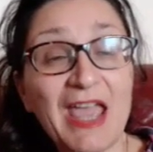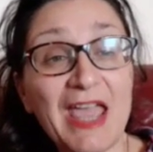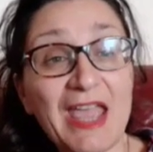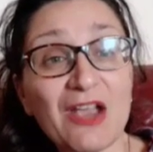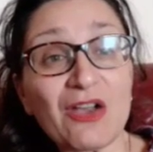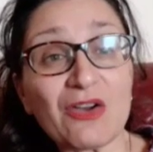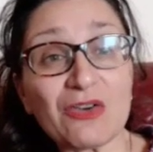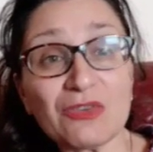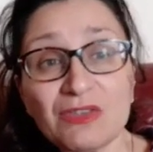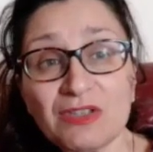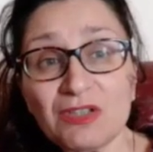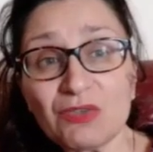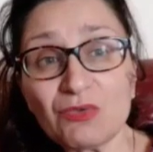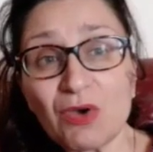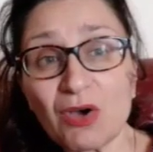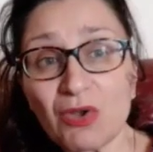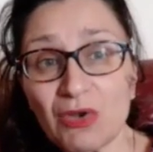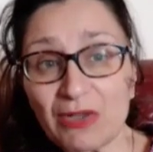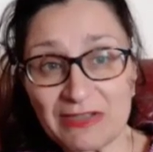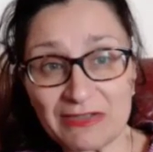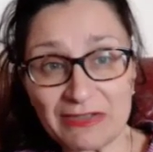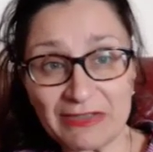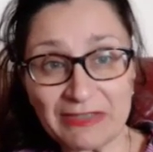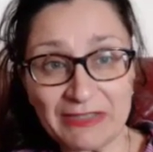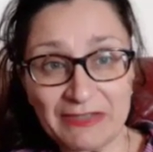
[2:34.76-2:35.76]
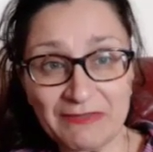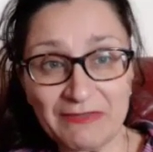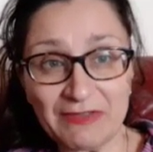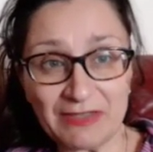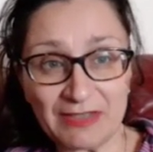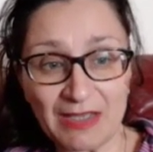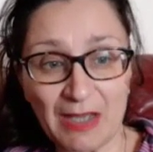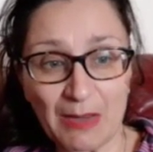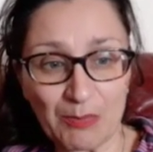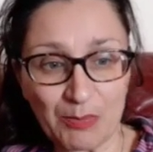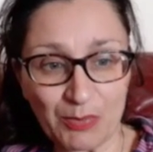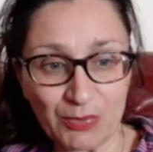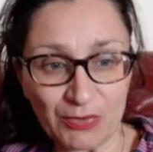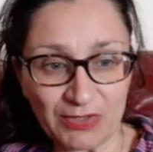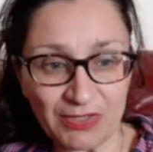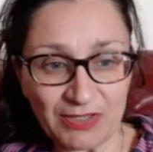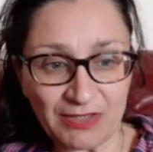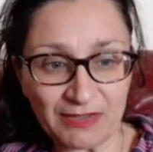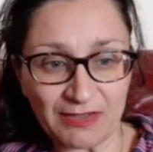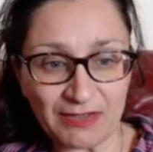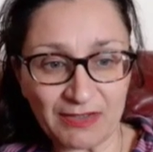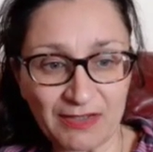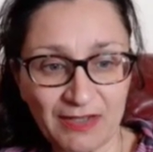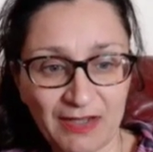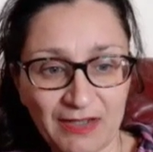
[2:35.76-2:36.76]
e continuò la sua attività
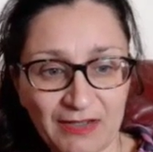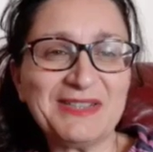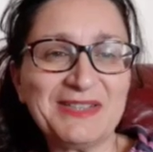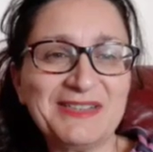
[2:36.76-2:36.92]
politica.